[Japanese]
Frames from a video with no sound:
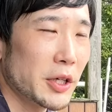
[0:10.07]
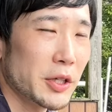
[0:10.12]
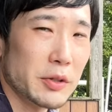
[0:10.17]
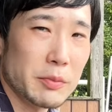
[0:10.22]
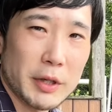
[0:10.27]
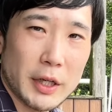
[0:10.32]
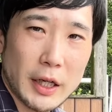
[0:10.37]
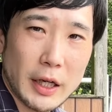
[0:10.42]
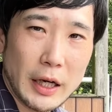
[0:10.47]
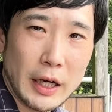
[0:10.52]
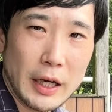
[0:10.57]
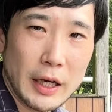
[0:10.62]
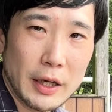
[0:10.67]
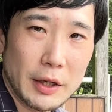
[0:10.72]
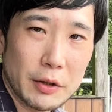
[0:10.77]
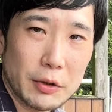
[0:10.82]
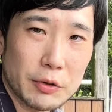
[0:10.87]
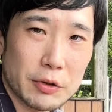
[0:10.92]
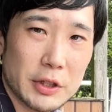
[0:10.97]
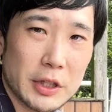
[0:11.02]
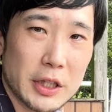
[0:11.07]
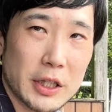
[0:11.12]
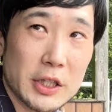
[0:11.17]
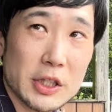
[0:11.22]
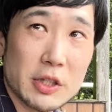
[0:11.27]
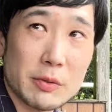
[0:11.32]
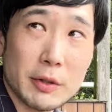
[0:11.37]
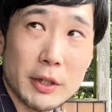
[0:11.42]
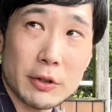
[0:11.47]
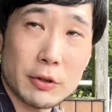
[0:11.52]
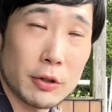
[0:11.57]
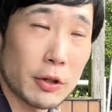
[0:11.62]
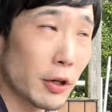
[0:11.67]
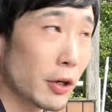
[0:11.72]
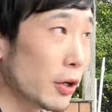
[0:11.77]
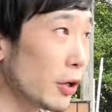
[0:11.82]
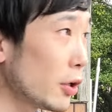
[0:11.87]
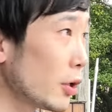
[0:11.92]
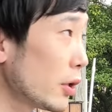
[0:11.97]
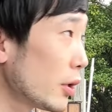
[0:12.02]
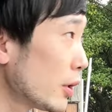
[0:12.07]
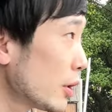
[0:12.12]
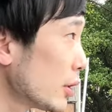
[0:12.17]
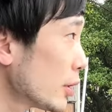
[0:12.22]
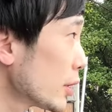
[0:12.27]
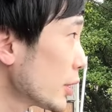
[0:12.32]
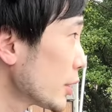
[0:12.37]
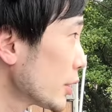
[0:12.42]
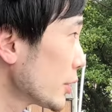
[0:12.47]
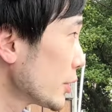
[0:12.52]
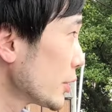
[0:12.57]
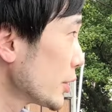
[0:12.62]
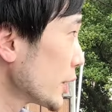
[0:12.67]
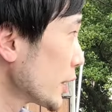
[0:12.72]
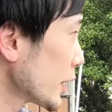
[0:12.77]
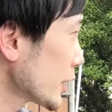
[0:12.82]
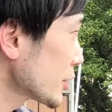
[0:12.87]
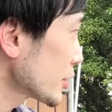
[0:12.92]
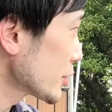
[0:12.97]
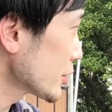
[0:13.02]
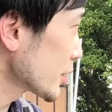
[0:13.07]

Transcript: 今、鬼ヶ島の、なんていうんで